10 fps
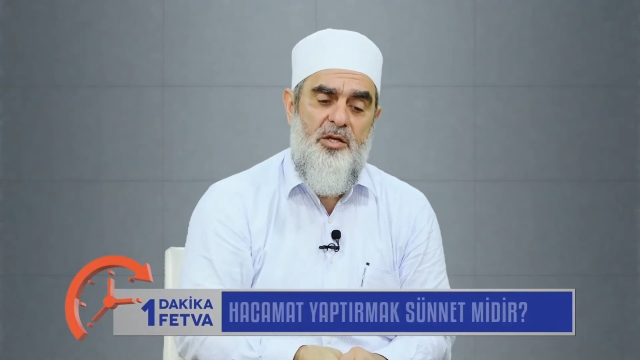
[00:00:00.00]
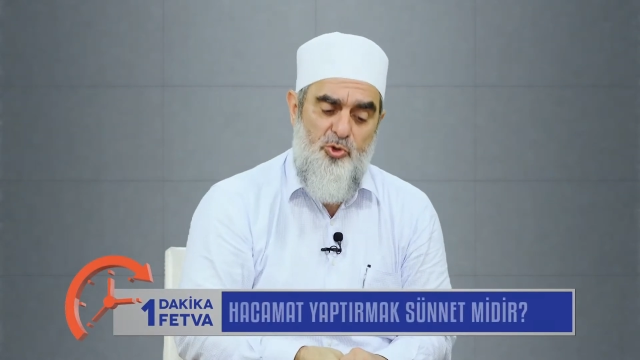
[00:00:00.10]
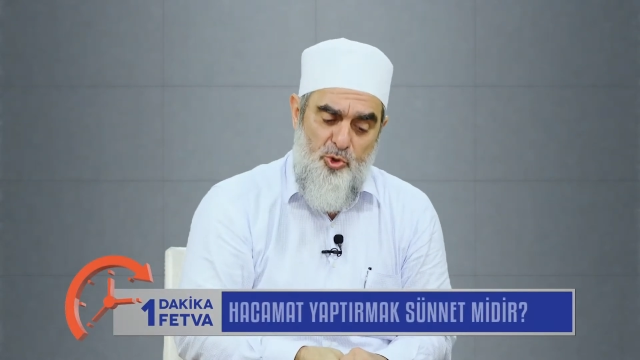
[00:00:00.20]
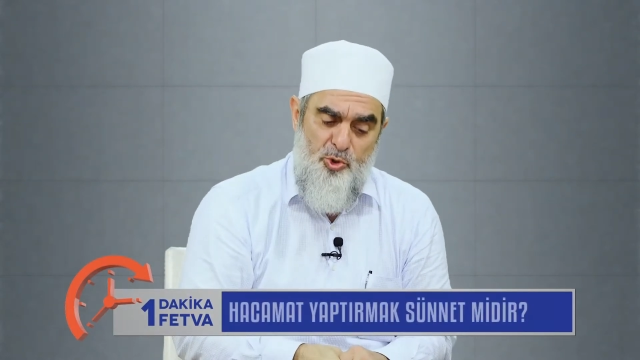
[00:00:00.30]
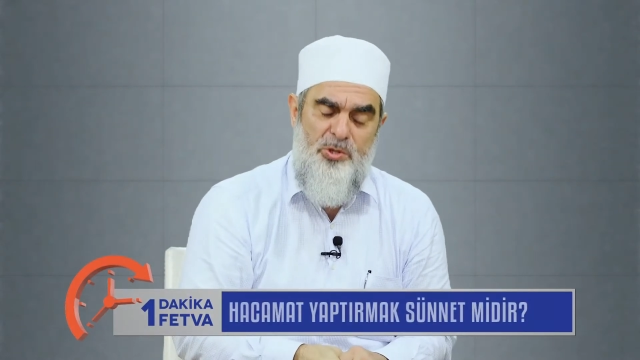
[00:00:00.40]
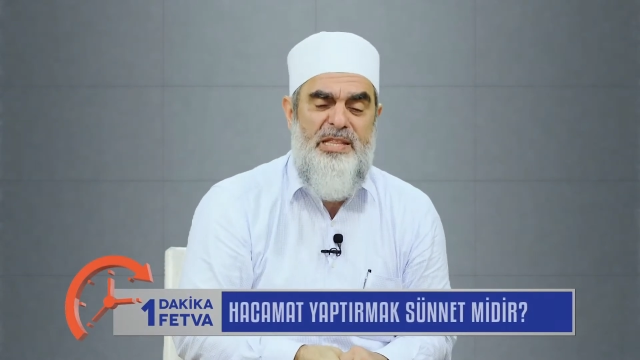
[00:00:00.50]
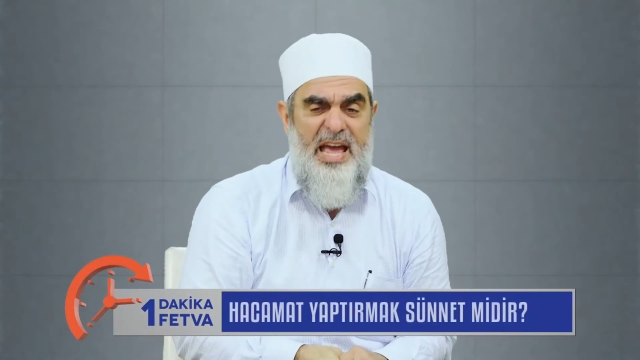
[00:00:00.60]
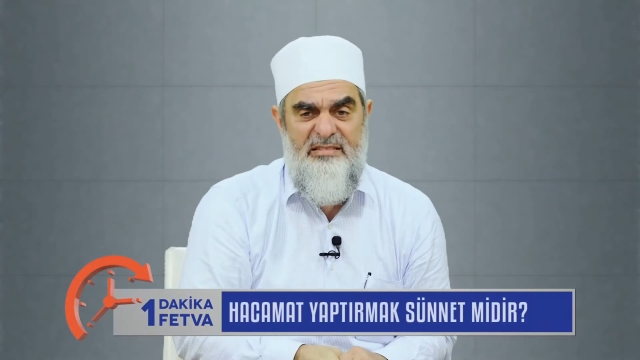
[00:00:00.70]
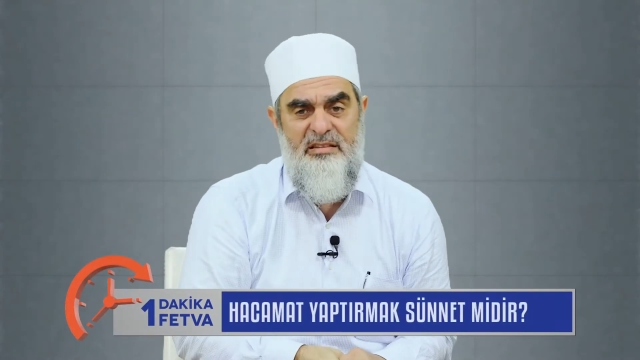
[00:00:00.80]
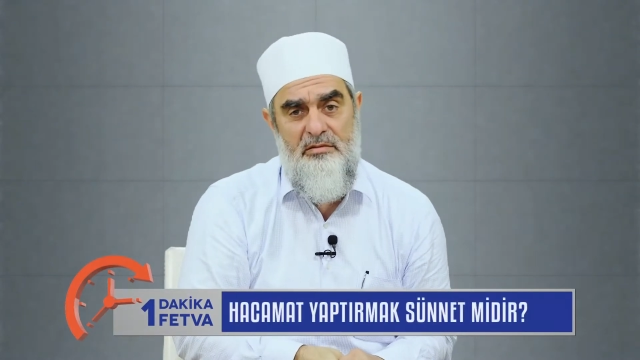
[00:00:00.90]

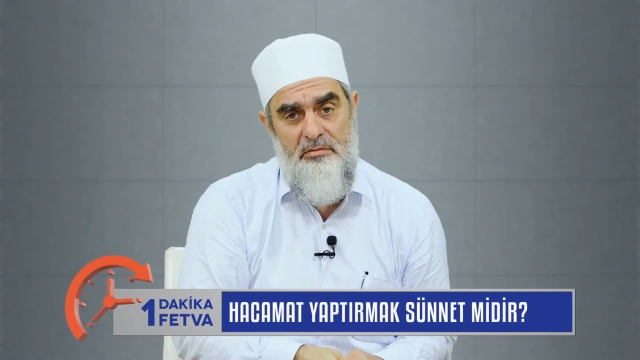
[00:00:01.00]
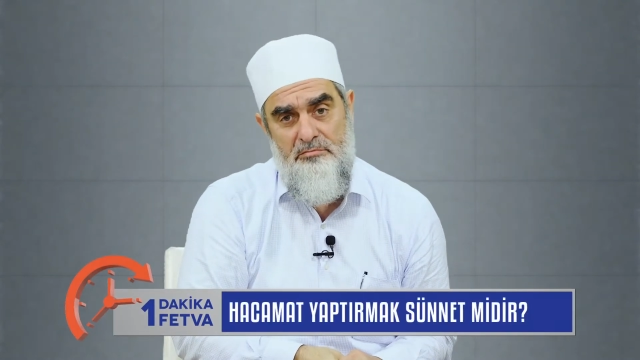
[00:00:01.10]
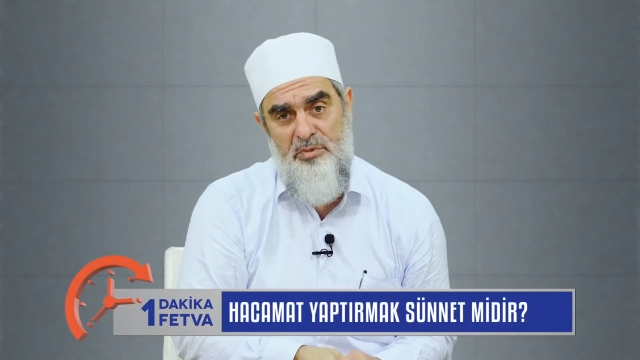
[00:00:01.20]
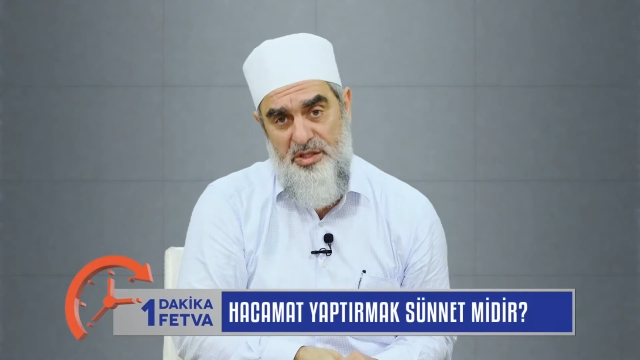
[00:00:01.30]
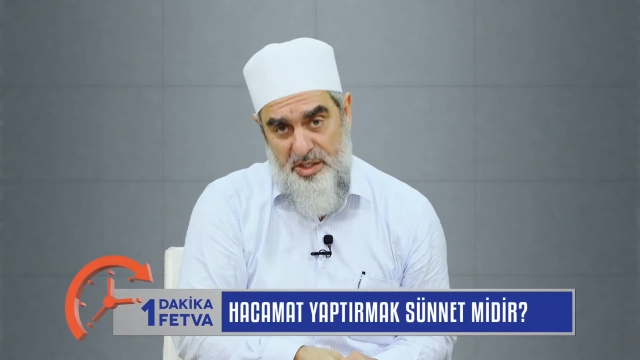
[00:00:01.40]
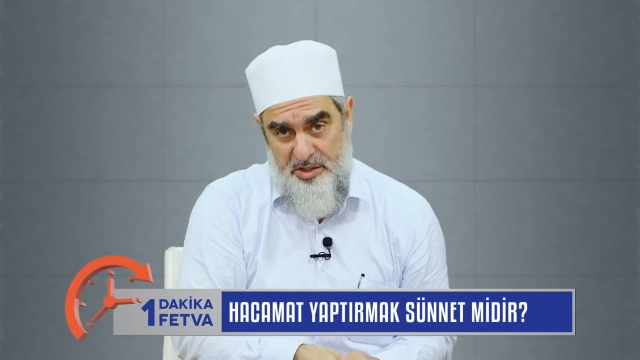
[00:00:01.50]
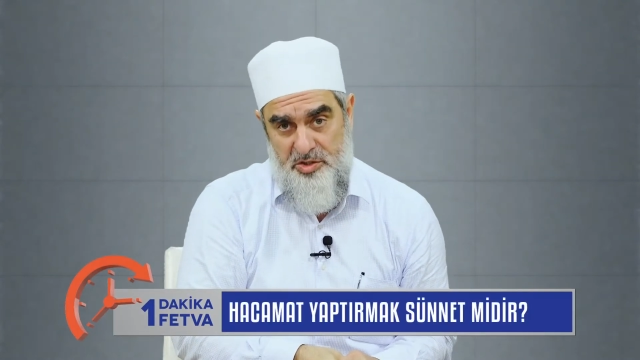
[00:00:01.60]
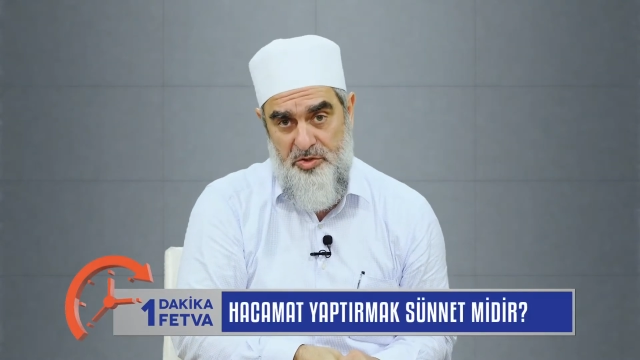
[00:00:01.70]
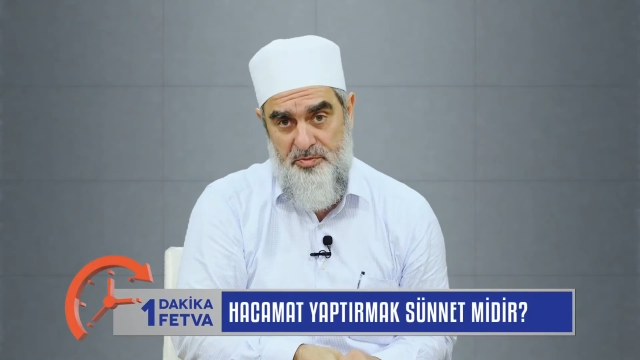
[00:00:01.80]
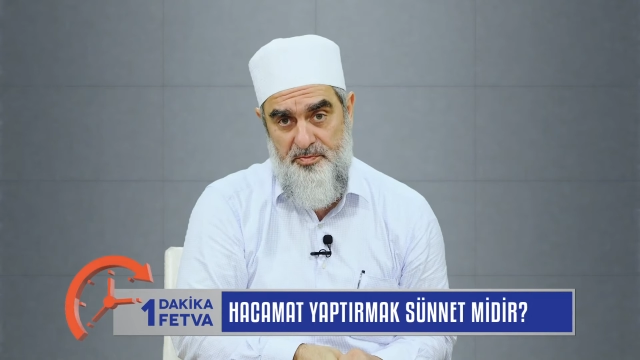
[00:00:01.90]
Sünnet midir?